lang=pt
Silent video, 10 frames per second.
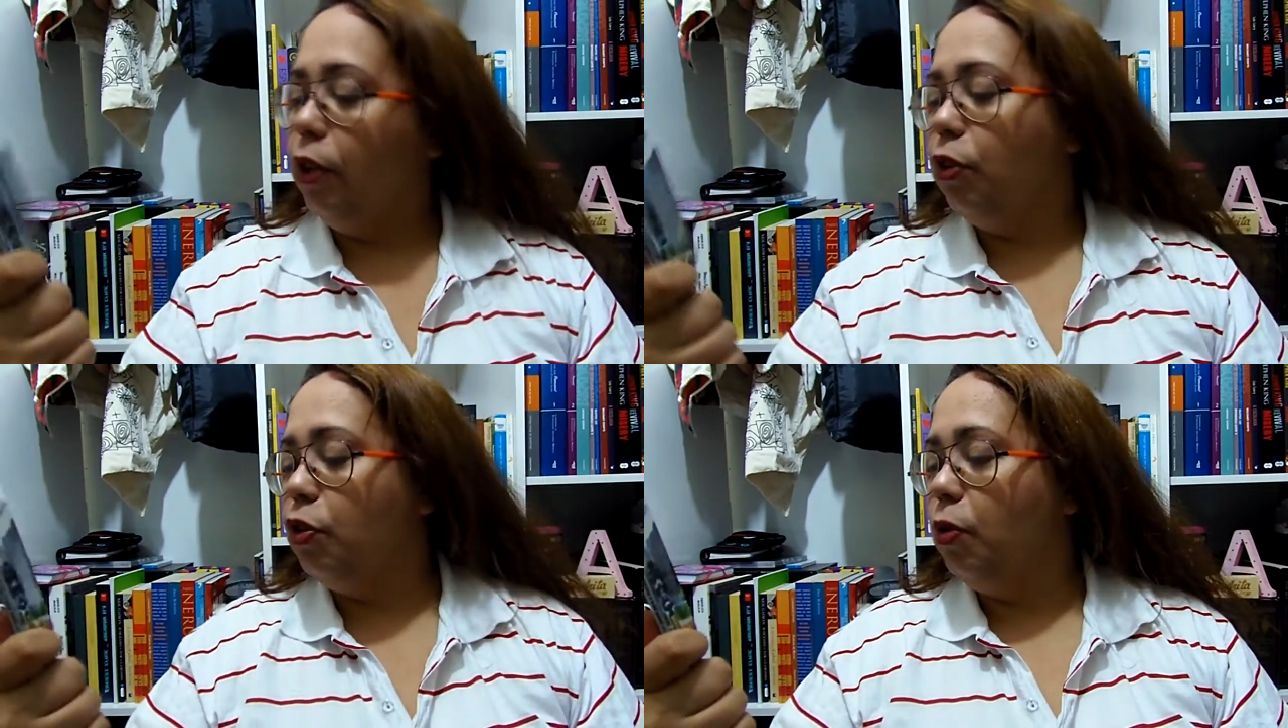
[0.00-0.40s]

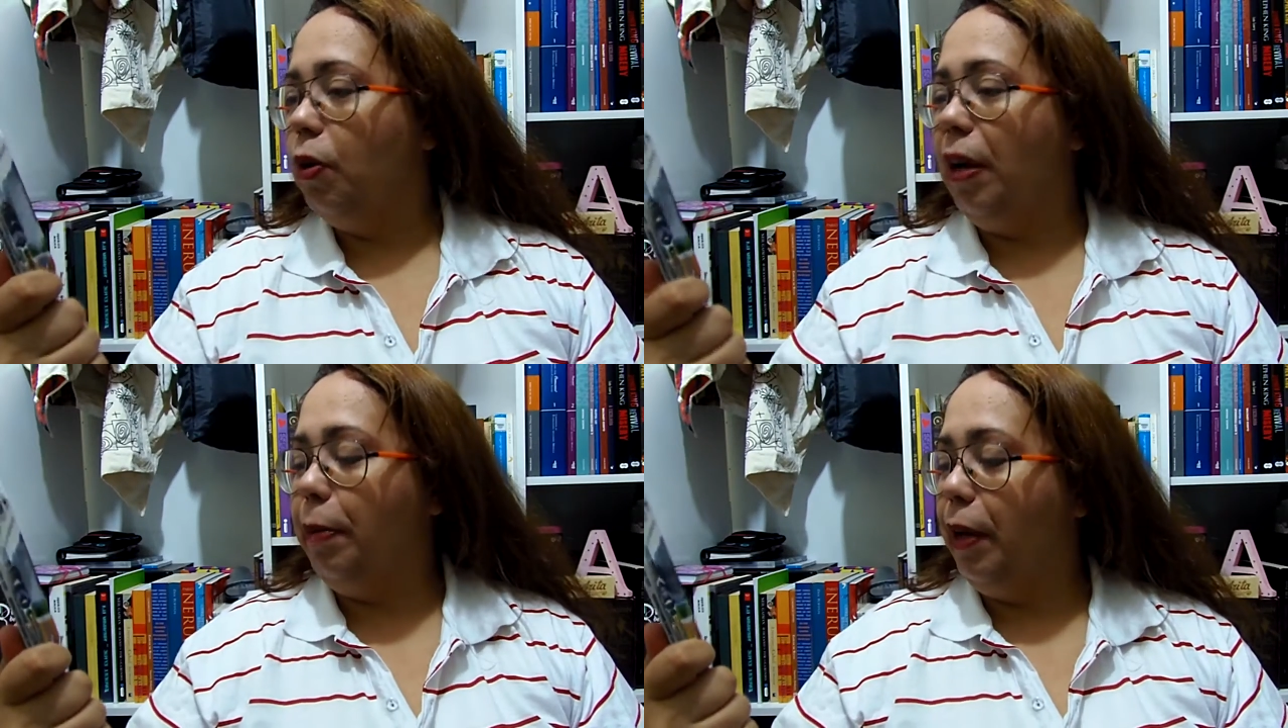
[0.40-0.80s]
do
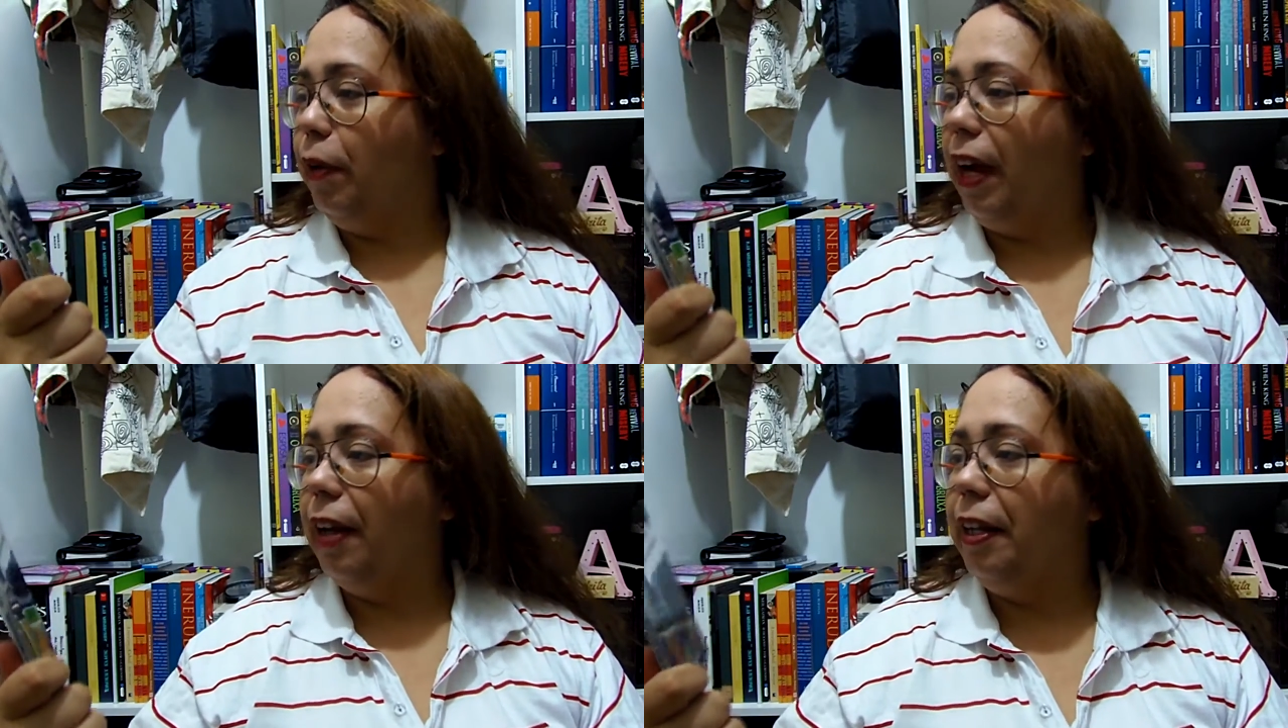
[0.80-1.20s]
João Gabriel
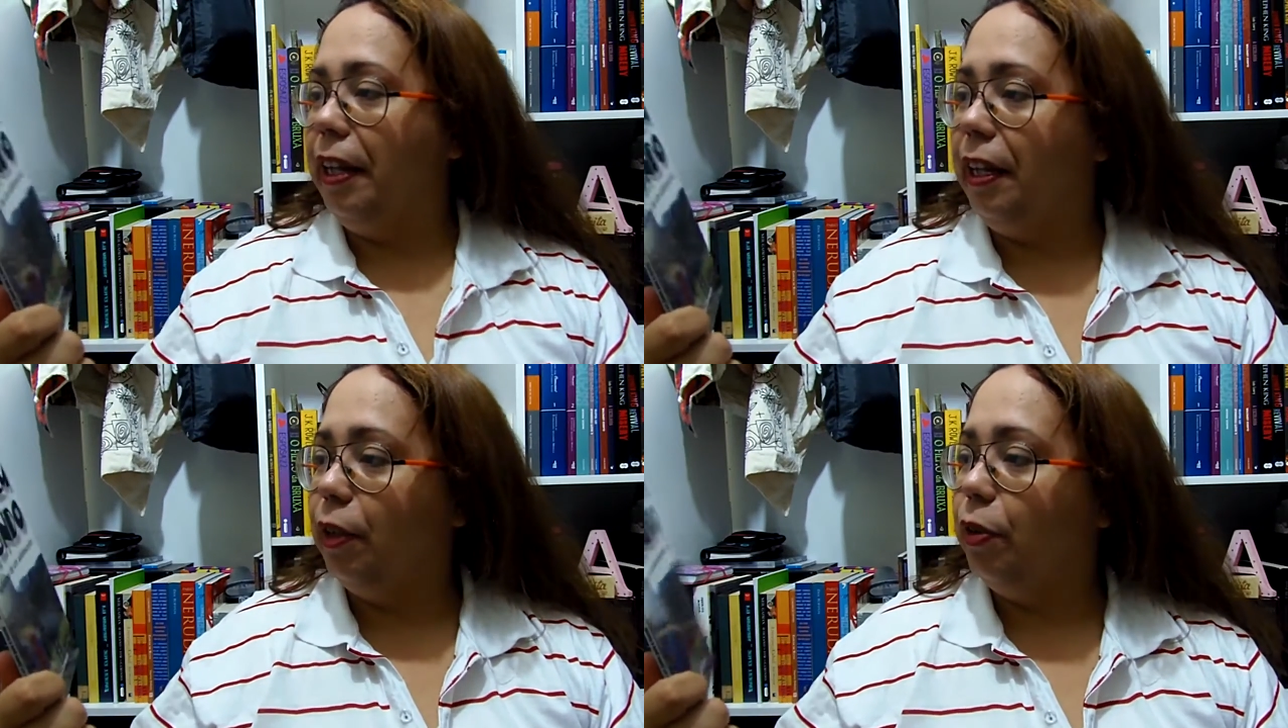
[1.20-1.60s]

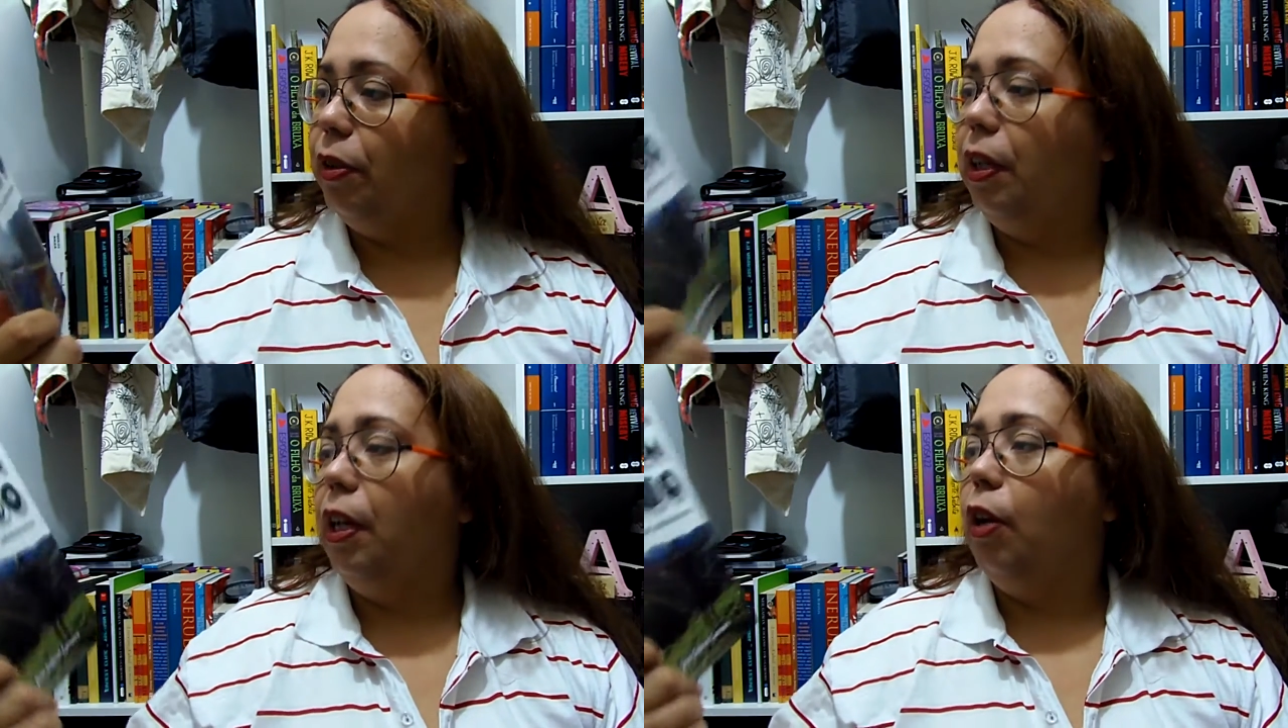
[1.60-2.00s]
Carneiro,
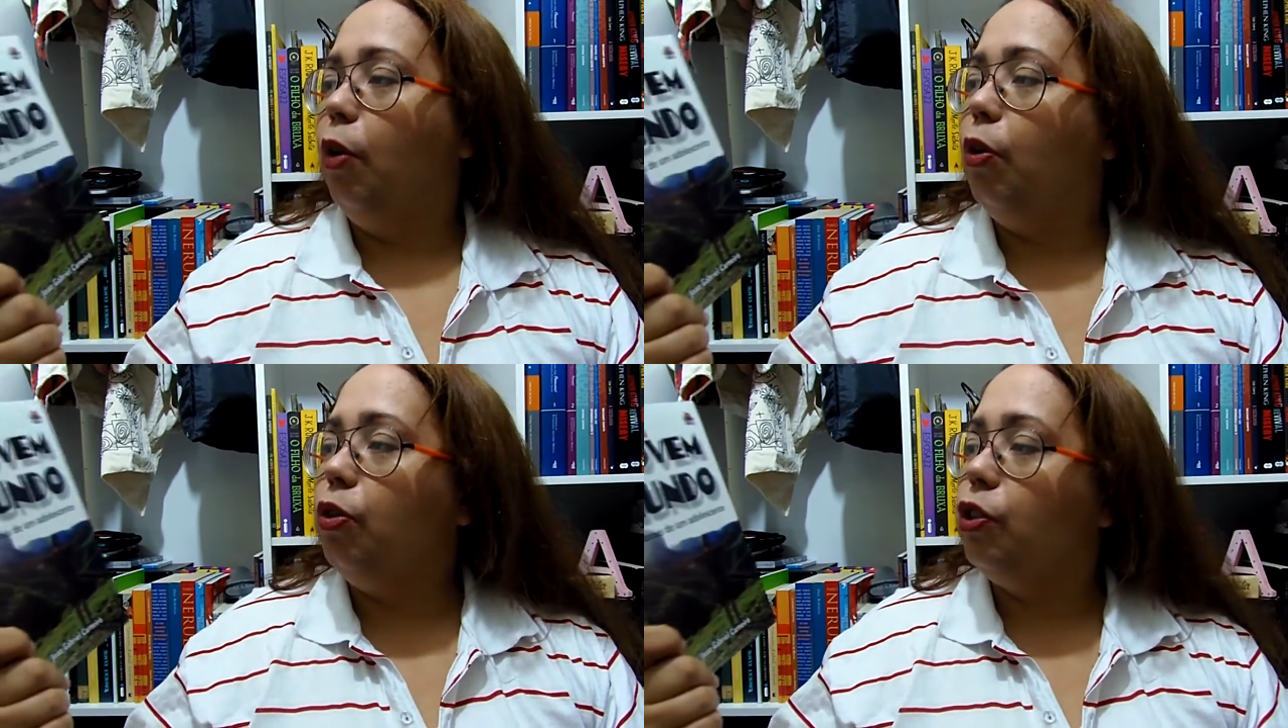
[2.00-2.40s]

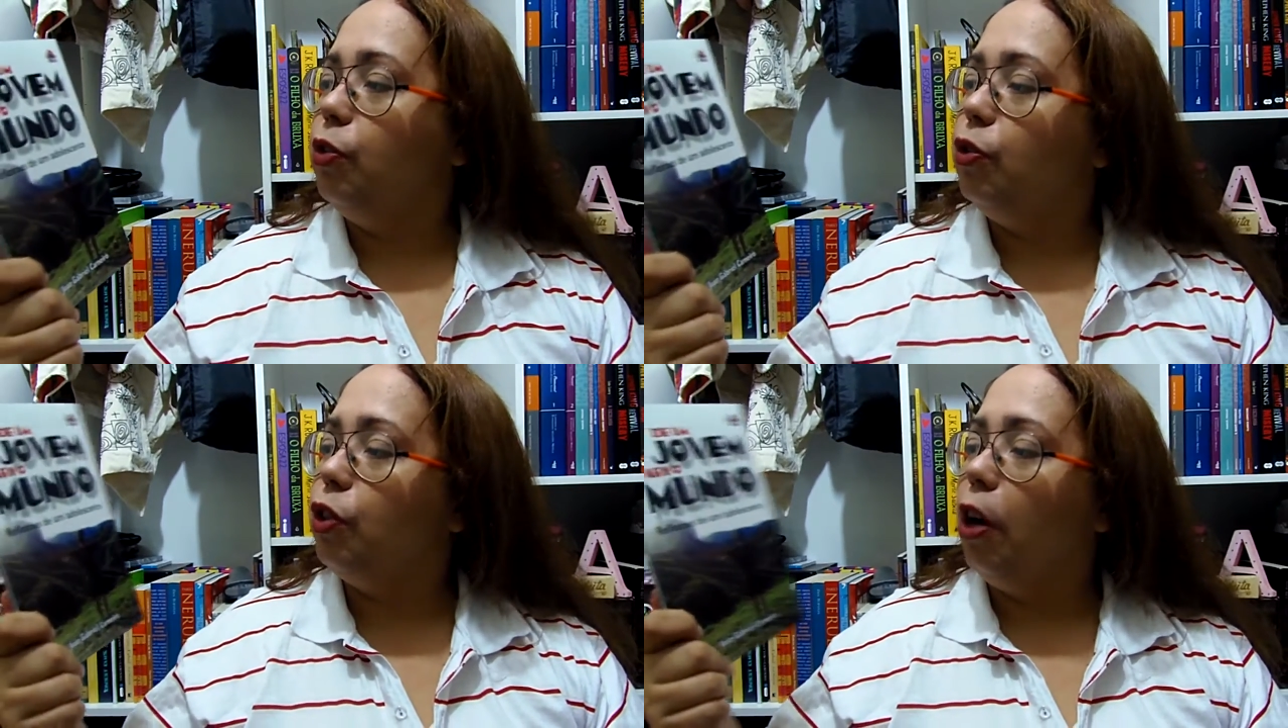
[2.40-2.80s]
De
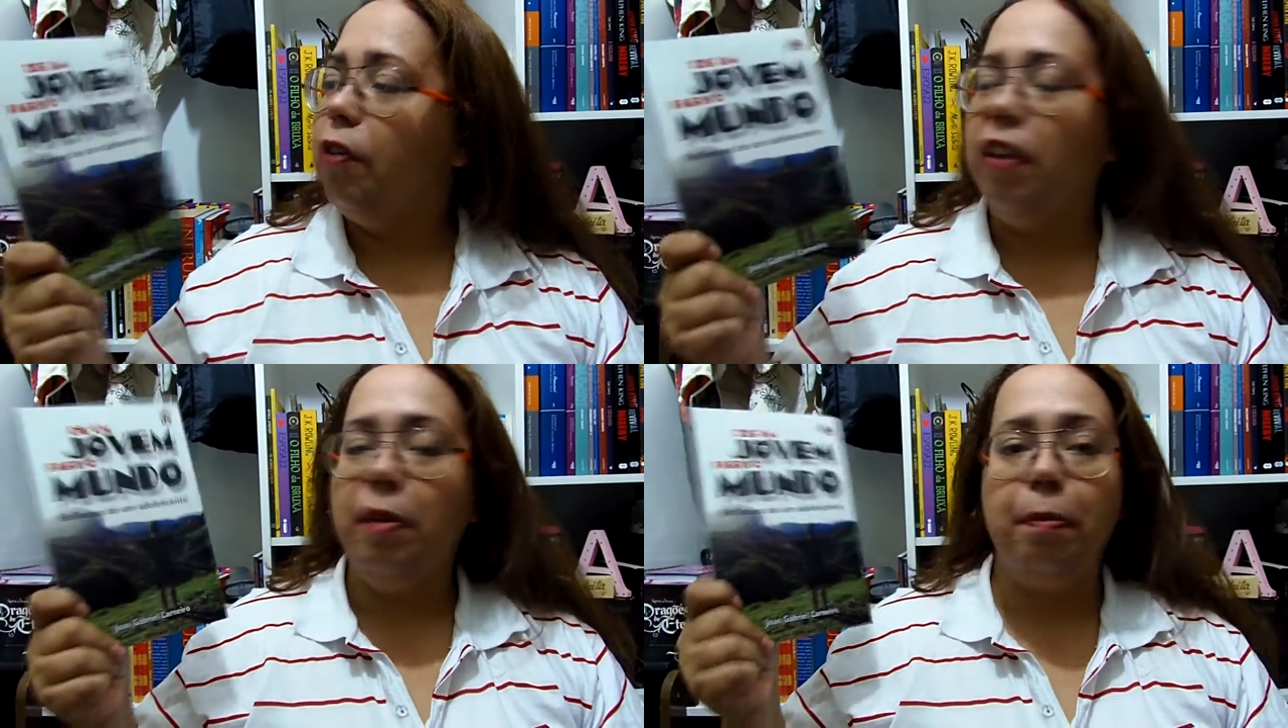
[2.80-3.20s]
um
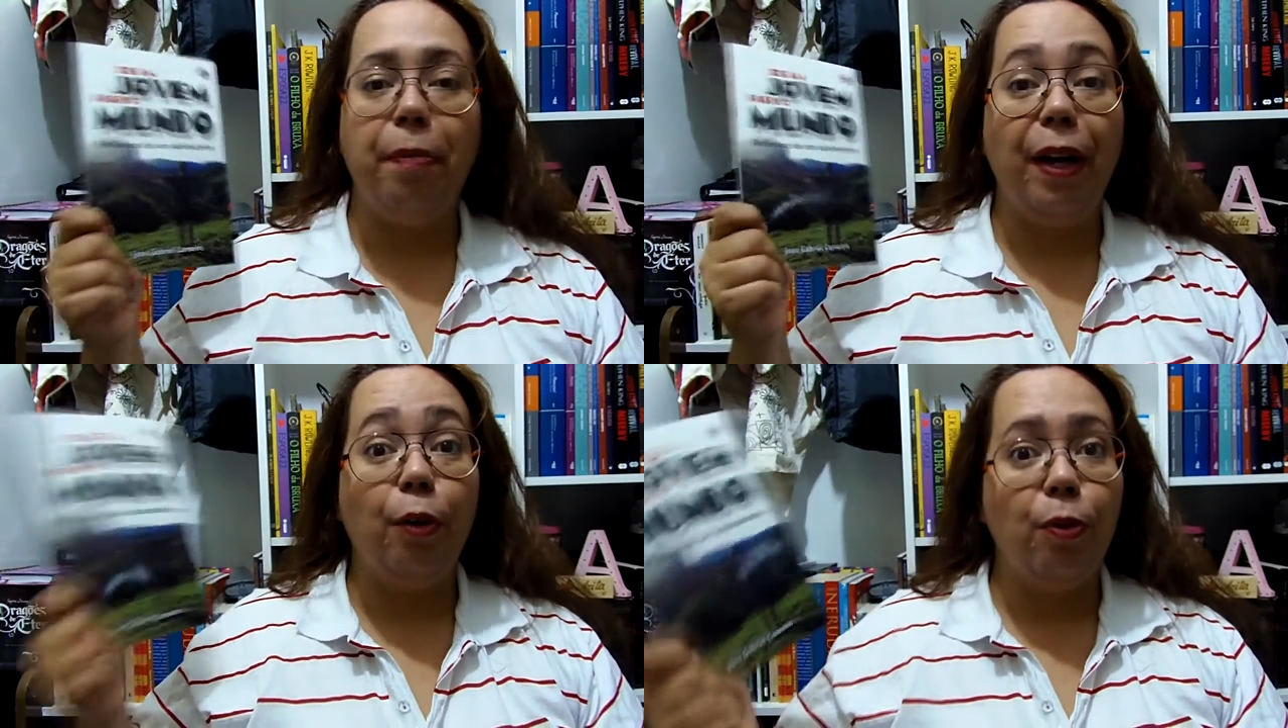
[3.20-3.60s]
Jovem
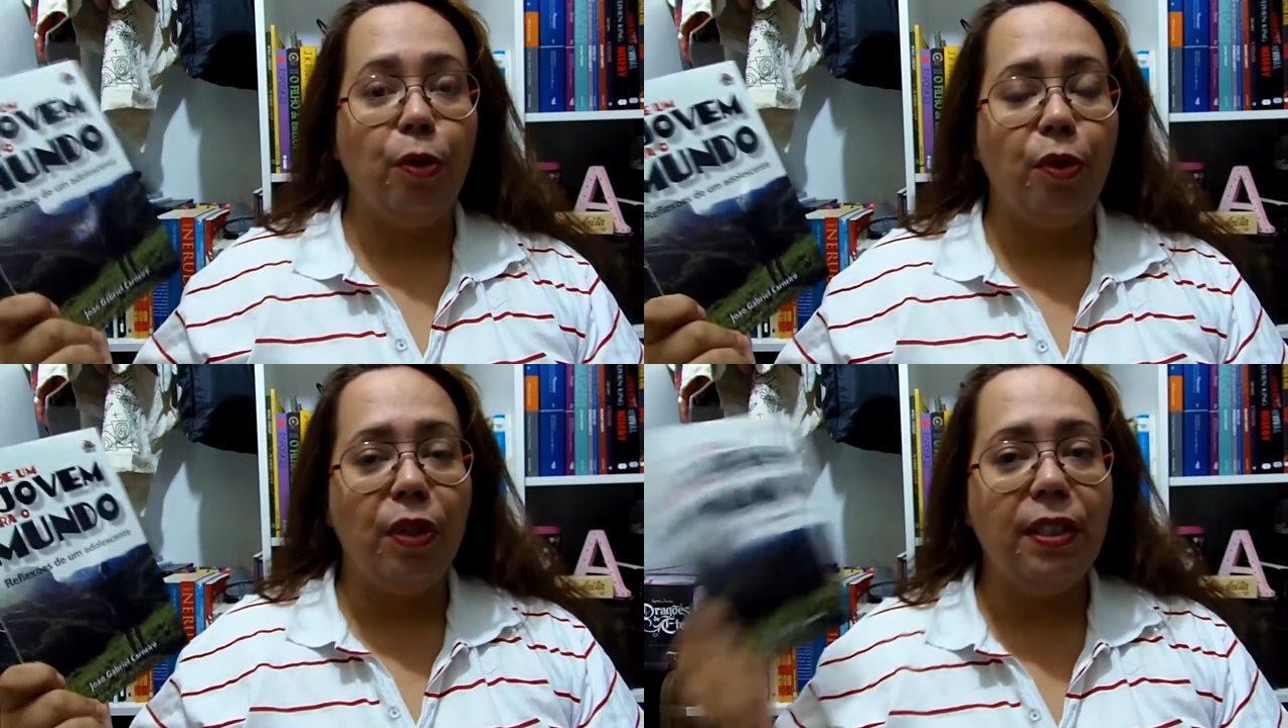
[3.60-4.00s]
para o Mundo.